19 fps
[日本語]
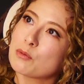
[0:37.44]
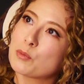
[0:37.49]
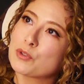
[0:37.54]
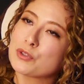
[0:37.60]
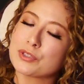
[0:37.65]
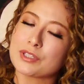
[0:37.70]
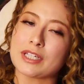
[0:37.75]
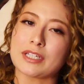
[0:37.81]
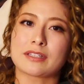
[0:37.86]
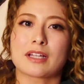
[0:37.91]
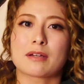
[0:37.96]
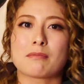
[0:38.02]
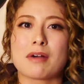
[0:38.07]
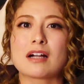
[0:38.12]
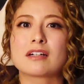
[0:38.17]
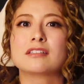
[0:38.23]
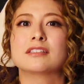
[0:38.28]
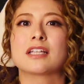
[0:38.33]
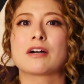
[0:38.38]
思っていた
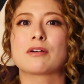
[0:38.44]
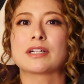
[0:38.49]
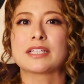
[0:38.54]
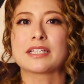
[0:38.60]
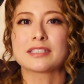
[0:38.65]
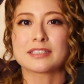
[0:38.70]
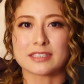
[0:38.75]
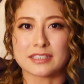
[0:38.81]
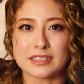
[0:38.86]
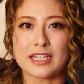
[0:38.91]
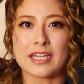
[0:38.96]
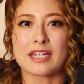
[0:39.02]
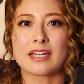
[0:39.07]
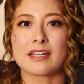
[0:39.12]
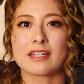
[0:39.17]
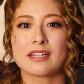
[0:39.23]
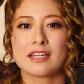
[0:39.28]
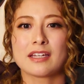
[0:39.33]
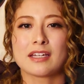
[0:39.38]
マグダはです
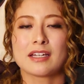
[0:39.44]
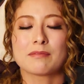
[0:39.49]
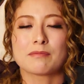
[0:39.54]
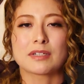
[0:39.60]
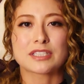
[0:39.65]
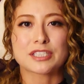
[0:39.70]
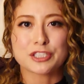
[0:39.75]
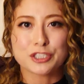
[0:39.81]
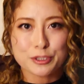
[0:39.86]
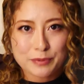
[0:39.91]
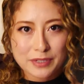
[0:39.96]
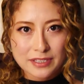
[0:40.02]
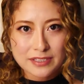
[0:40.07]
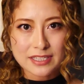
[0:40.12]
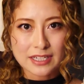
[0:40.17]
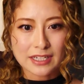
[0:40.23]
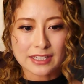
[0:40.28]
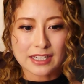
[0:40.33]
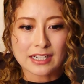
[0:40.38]
ね、まシルビア
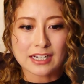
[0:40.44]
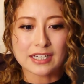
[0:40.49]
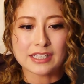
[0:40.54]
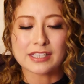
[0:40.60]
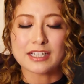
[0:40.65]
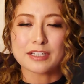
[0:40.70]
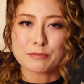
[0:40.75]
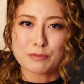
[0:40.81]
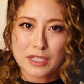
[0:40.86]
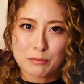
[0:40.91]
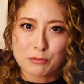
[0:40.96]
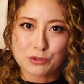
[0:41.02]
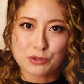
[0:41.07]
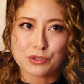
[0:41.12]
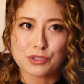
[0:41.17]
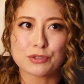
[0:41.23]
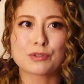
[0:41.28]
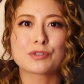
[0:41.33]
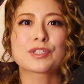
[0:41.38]
さんがやられたり宮
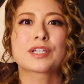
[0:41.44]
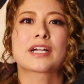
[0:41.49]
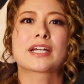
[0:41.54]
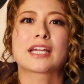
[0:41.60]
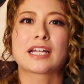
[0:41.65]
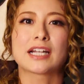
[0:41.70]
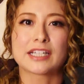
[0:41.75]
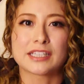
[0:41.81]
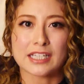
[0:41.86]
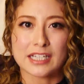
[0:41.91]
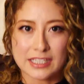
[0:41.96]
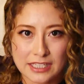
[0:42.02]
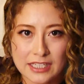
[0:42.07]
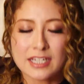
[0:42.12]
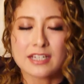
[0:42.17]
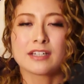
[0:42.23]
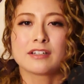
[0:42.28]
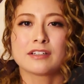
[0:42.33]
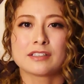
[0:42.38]
本優子さんがやられたり
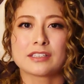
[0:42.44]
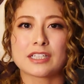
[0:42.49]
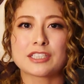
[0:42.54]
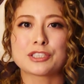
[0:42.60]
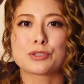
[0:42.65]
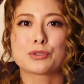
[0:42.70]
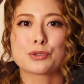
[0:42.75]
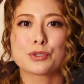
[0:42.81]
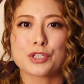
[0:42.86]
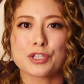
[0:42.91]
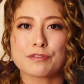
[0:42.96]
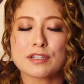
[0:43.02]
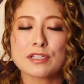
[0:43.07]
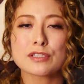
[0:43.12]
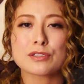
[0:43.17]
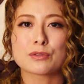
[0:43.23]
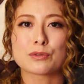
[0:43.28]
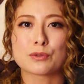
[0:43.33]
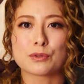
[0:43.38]
私の時は
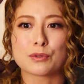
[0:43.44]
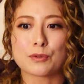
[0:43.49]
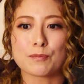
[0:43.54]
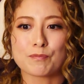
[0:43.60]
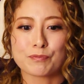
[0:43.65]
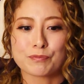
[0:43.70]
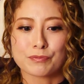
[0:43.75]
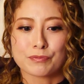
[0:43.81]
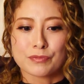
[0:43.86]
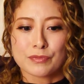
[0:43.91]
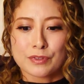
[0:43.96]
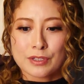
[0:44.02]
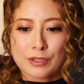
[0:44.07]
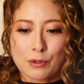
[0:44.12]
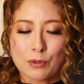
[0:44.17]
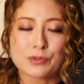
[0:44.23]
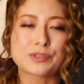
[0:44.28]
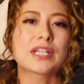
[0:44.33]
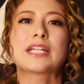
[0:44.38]
その
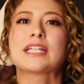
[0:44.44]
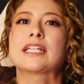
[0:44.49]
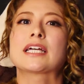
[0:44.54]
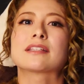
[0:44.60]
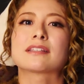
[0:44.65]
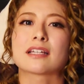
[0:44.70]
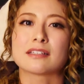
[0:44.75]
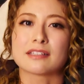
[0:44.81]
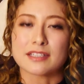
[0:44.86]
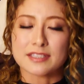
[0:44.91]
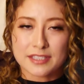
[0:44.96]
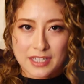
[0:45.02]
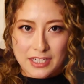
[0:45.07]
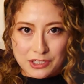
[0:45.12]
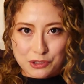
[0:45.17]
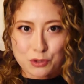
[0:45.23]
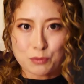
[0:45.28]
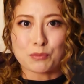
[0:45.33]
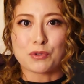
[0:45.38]
お二人だったんですけ
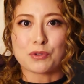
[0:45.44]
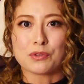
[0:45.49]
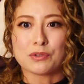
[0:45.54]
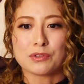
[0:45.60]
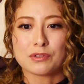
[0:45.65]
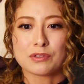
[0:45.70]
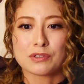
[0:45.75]
れども